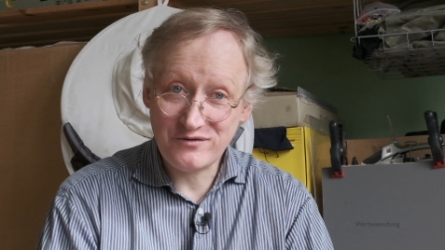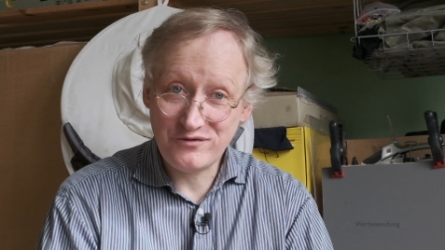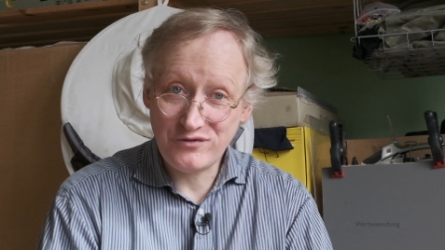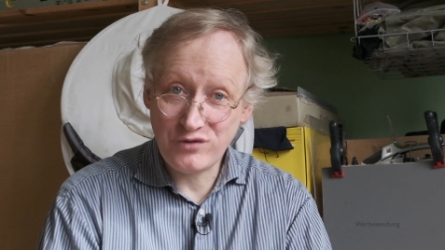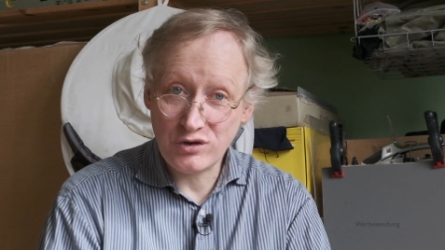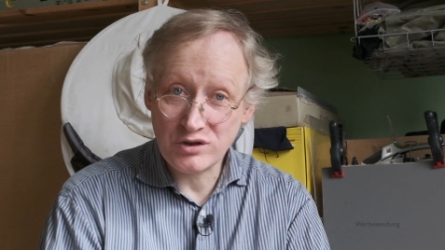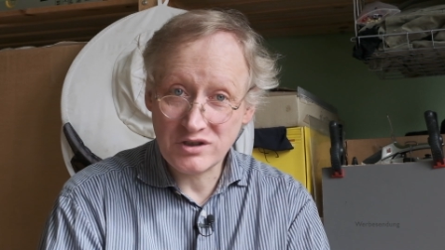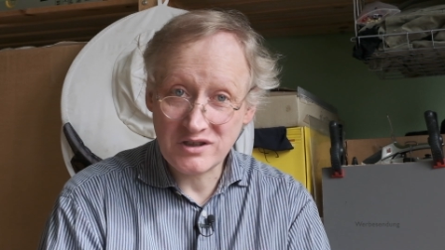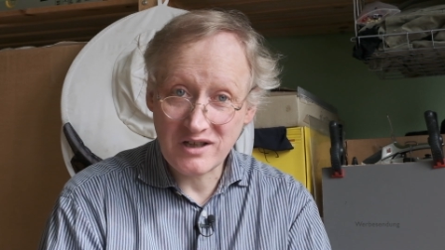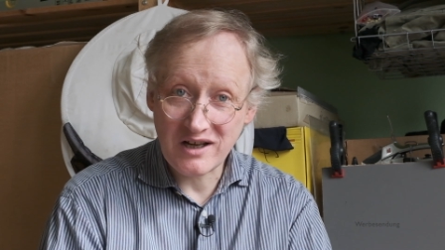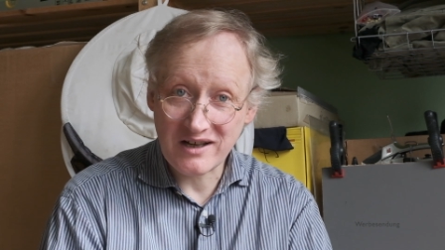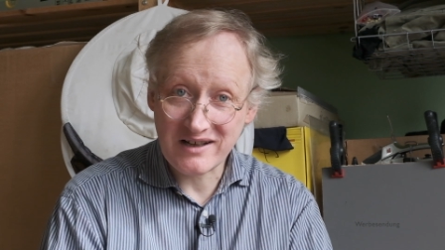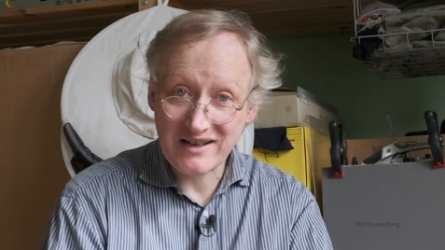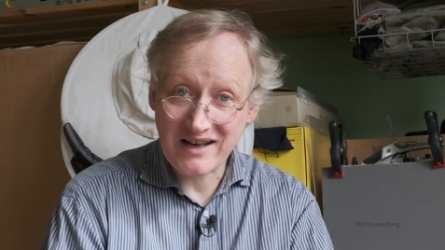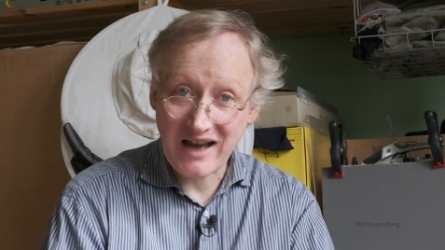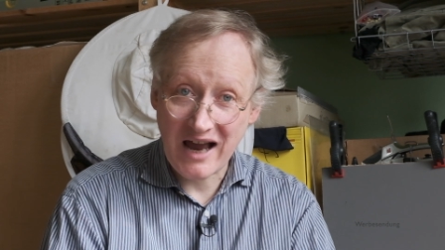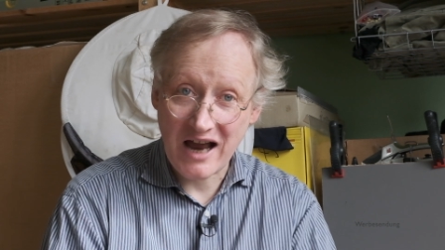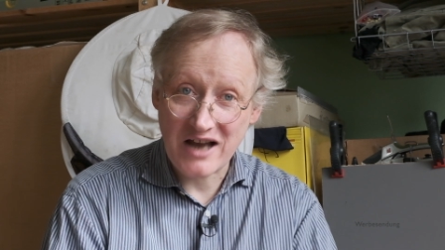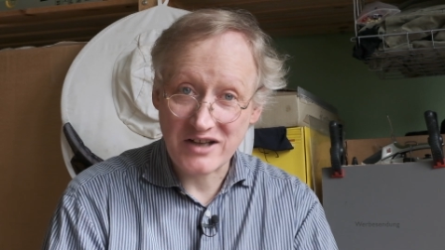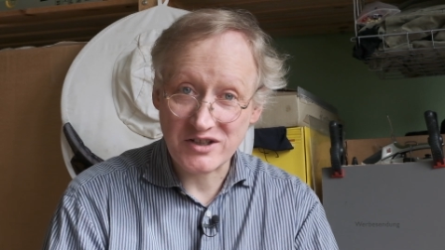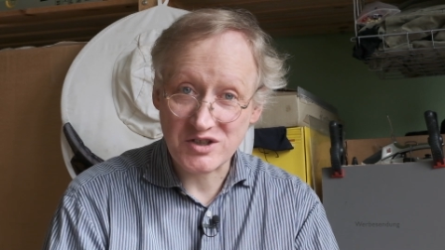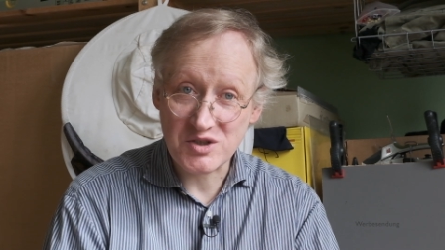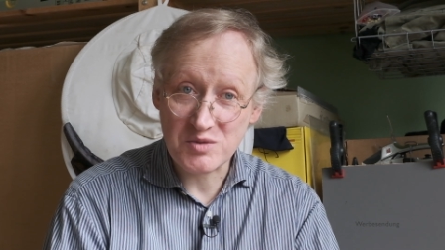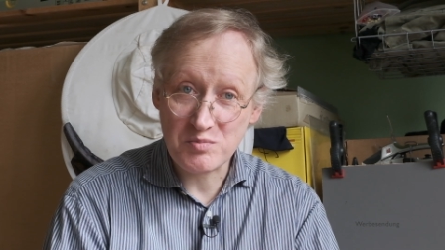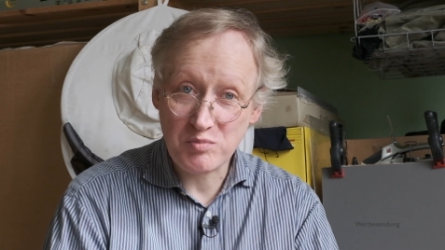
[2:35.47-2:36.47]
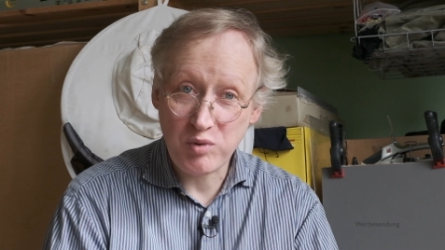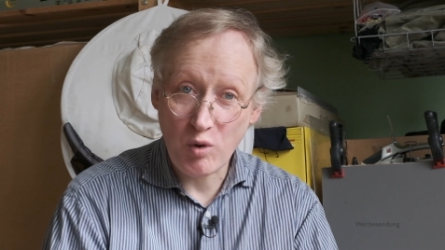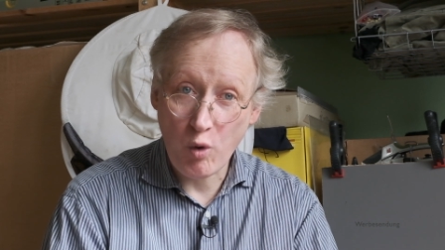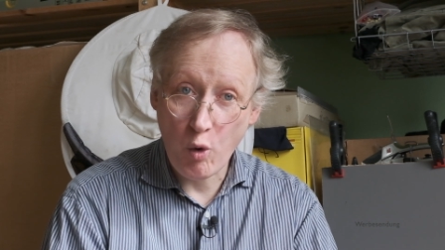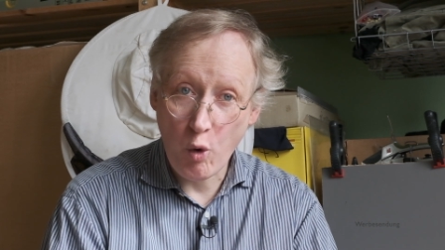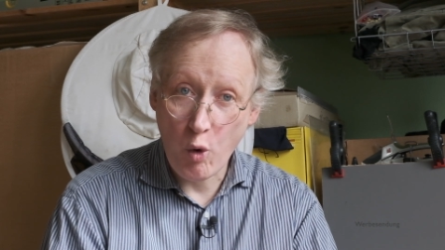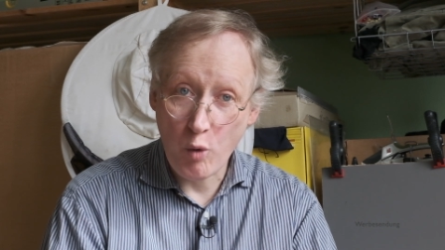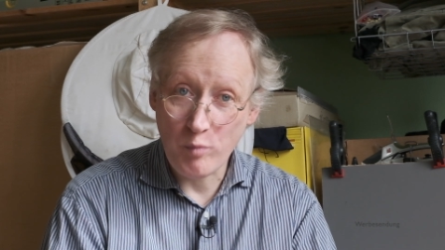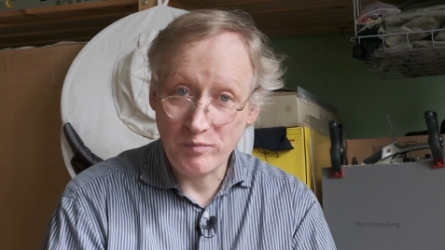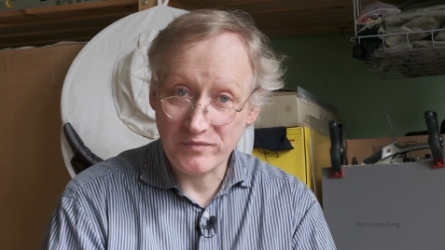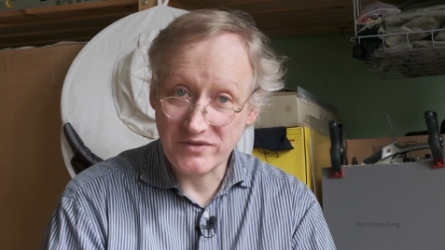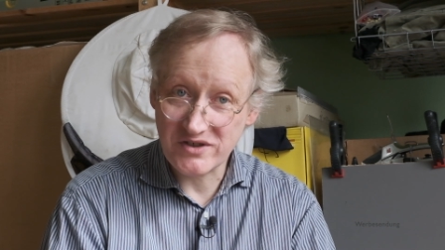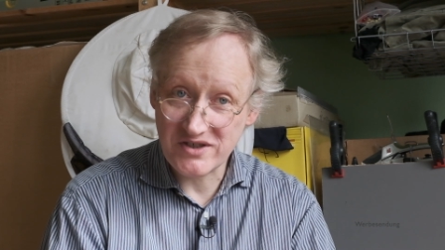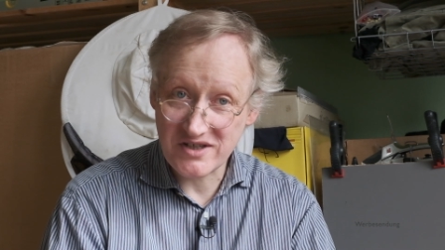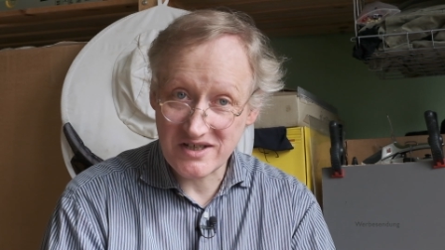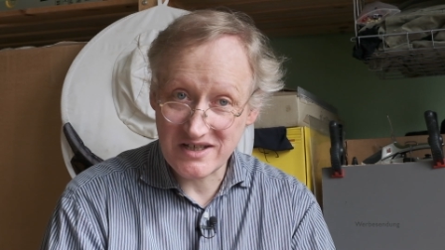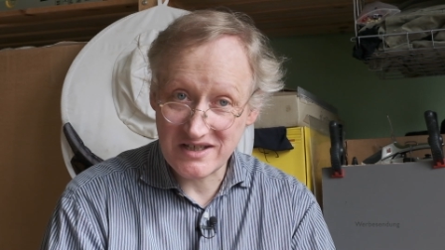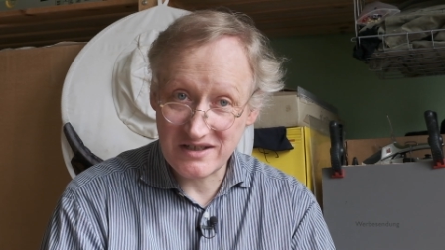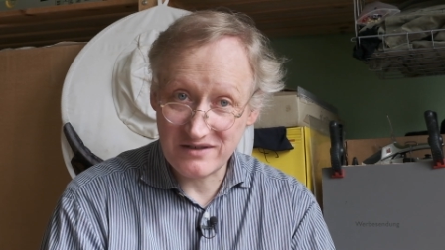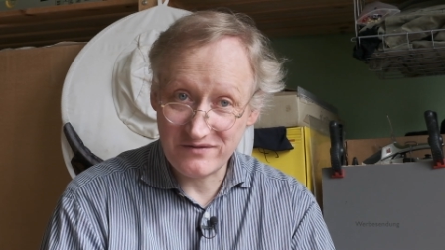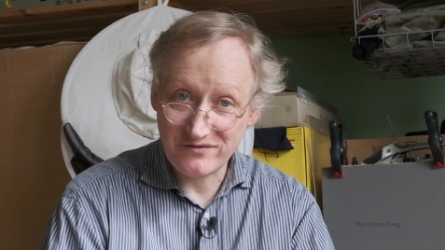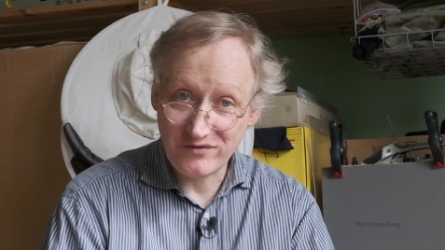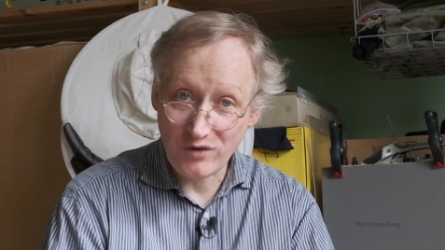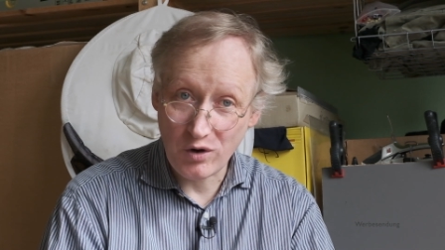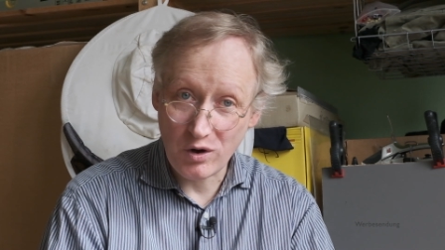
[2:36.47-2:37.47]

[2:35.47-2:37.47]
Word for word: Futterkranzproben ziehen